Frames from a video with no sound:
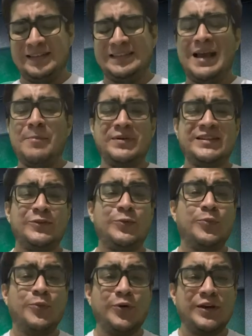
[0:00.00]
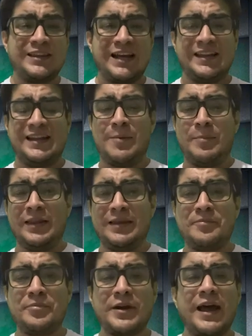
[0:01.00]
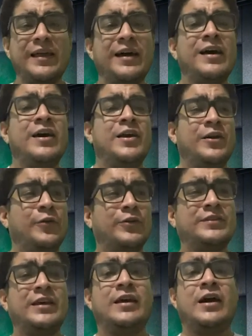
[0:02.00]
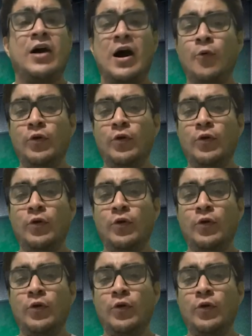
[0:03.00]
Están empezando muy tarde la pretemporada, no sé, a